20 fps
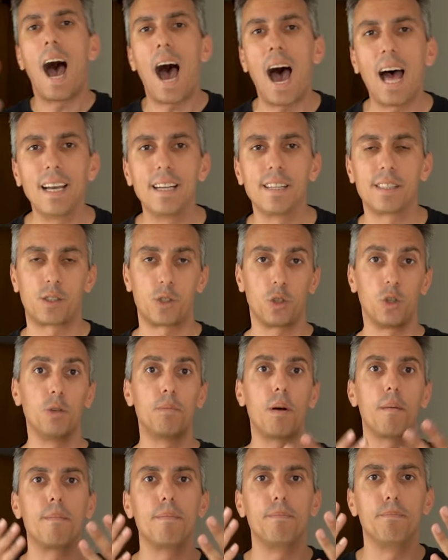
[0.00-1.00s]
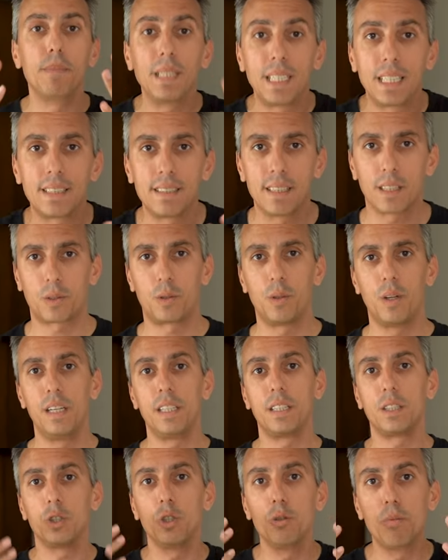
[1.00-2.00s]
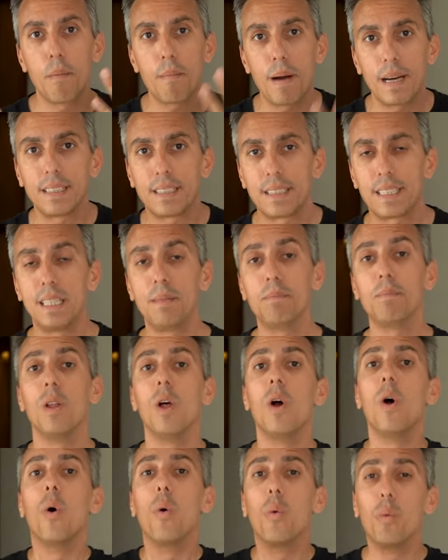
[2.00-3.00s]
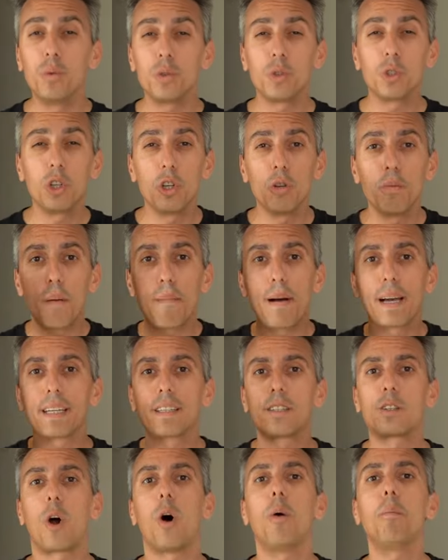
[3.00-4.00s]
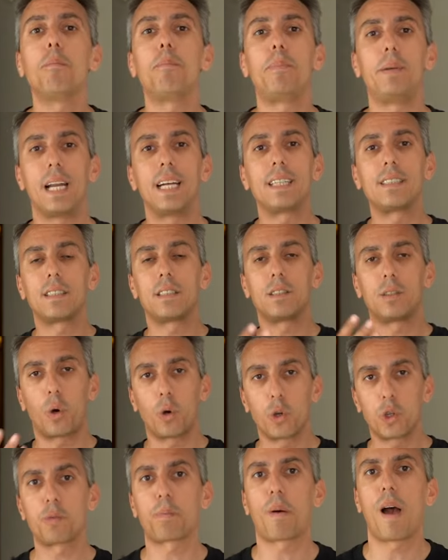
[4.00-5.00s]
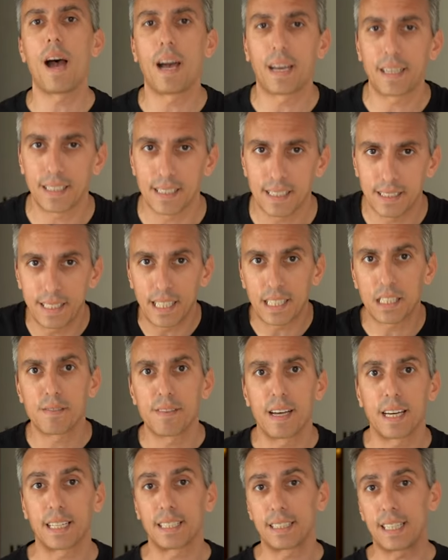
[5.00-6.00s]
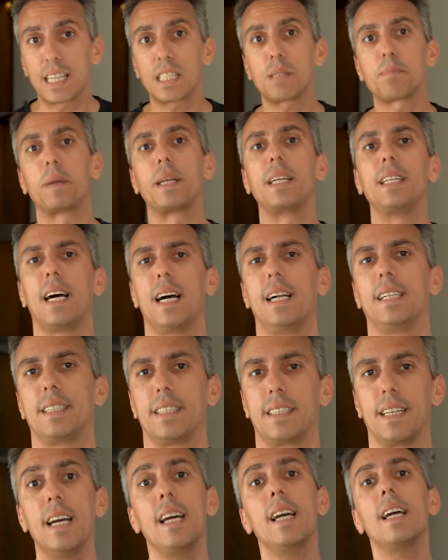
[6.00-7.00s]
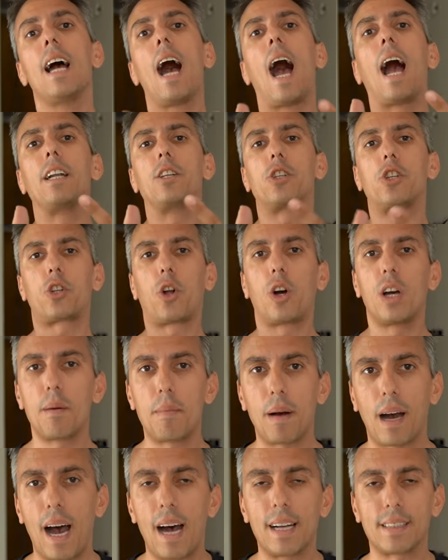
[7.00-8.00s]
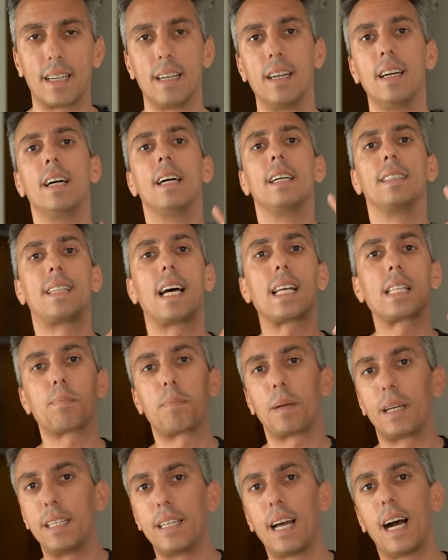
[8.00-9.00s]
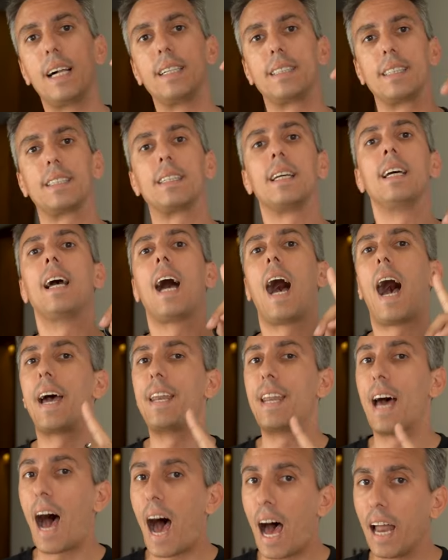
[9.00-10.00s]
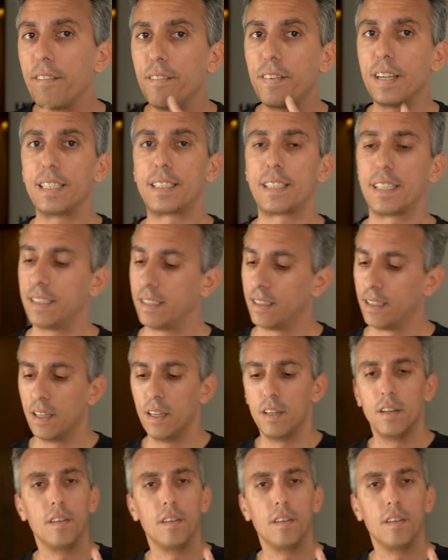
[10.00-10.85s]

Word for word: alles über mich natürlich, über mein Team und über mein komplett deutschsprachiges Netzwerk. Das beinhaltet einen Steuerberater, das beinhaltet eine Anwältin,